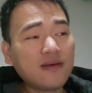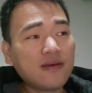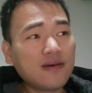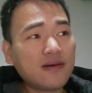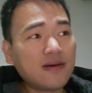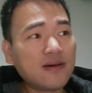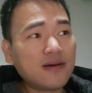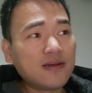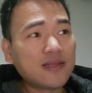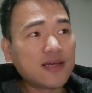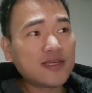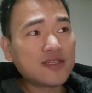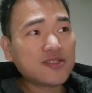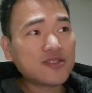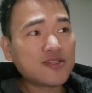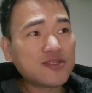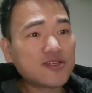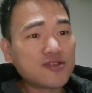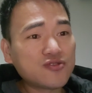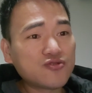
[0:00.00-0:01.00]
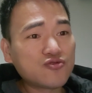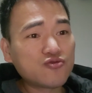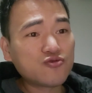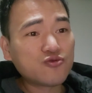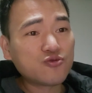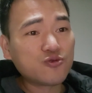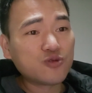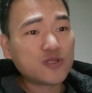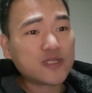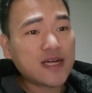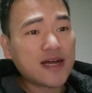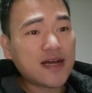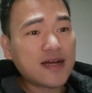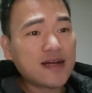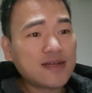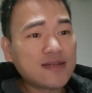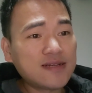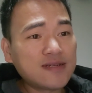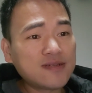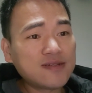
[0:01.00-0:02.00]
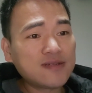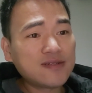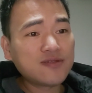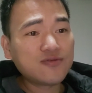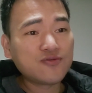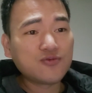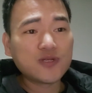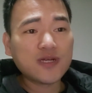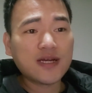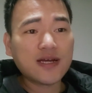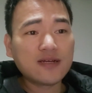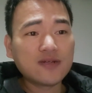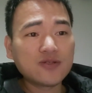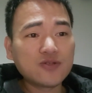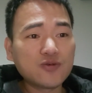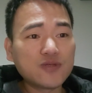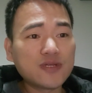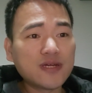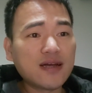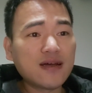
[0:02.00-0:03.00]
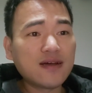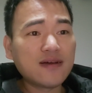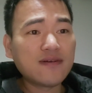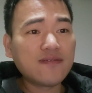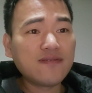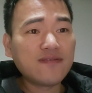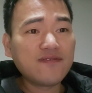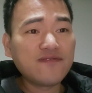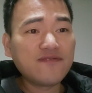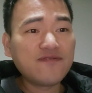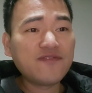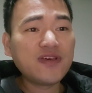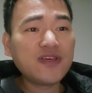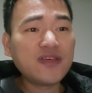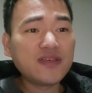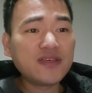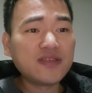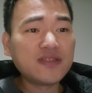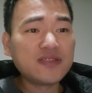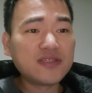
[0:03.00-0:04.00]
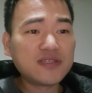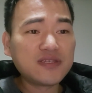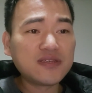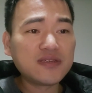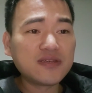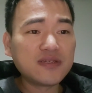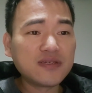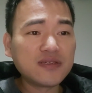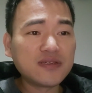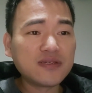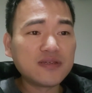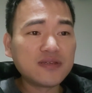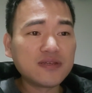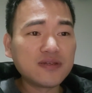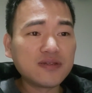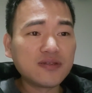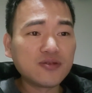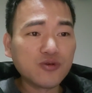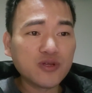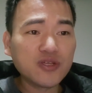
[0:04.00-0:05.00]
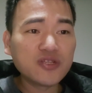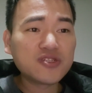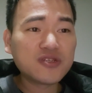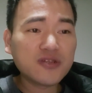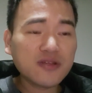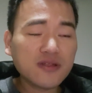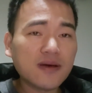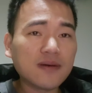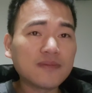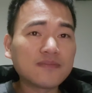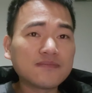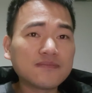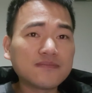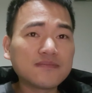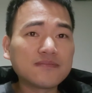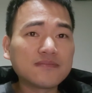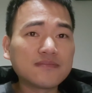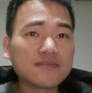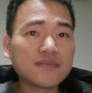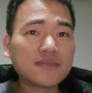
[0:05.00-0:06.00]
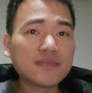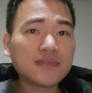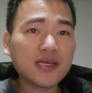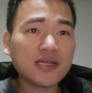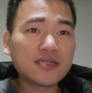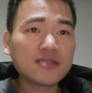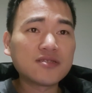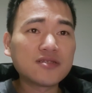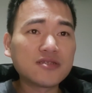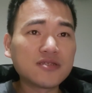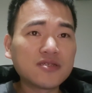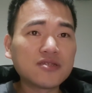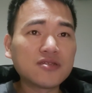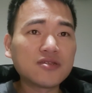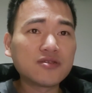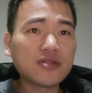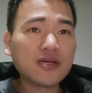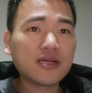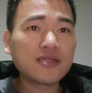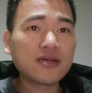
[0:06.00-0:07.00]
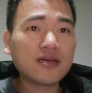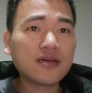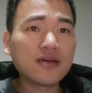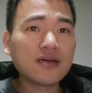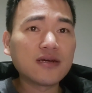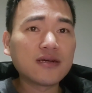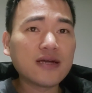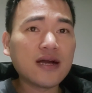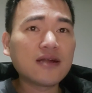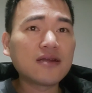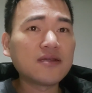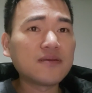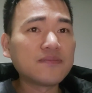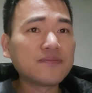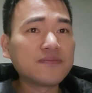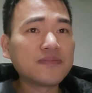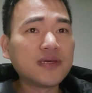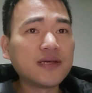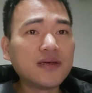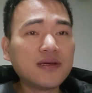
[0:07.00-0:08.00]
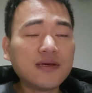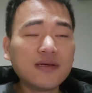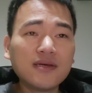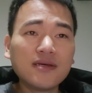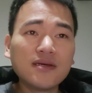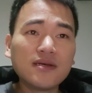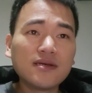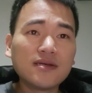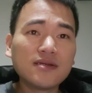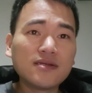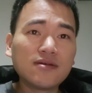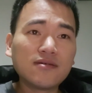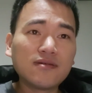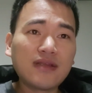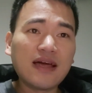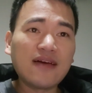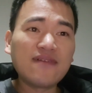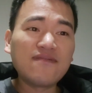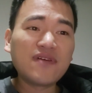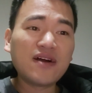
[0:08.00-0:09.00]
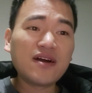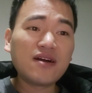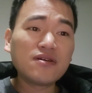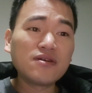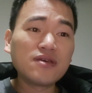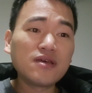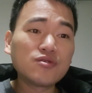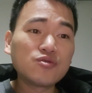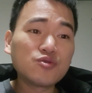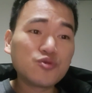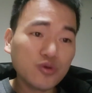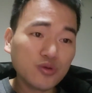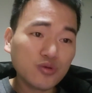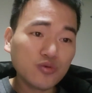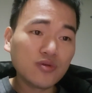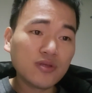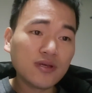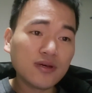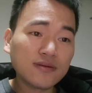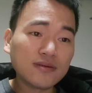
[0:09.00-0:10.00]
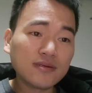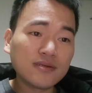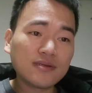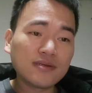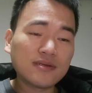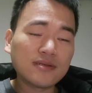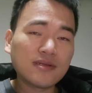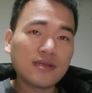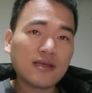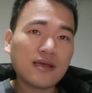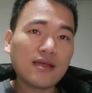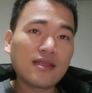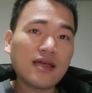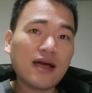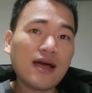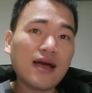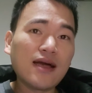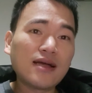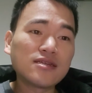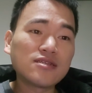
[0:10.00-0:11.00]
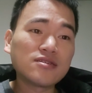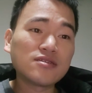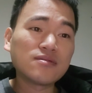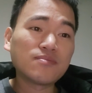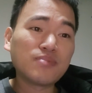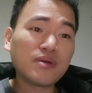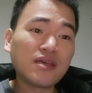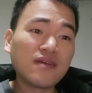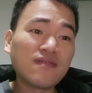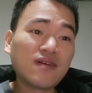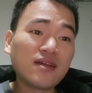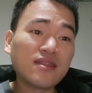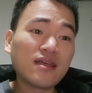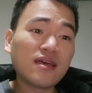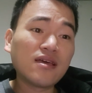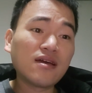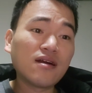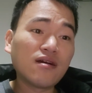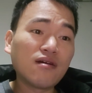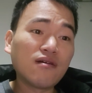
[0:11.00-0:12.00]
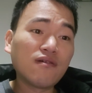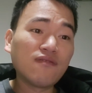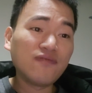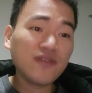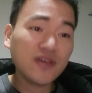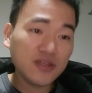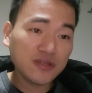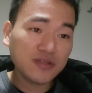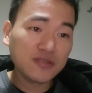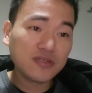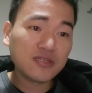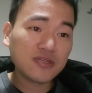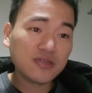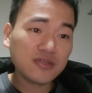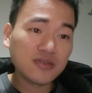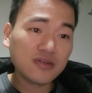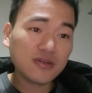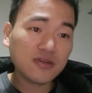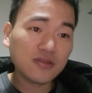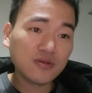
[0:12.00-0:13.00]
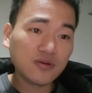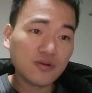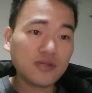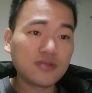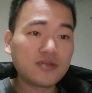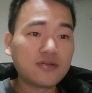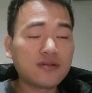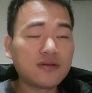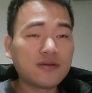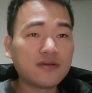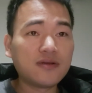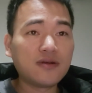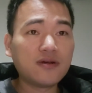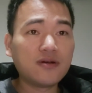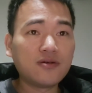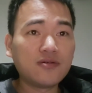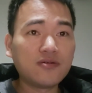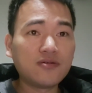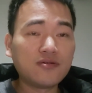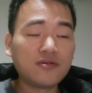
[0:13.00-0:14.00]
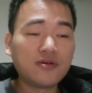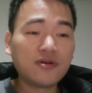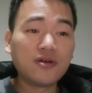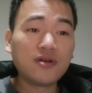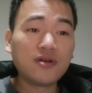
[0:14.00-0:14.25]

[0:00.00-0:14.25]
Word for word: 呃，他是主张主张主张废弃奴隶制的，他这是他的纲领。然后南方要蓄奴的，给他是北方，他要废弃这个奴隶制的。然后，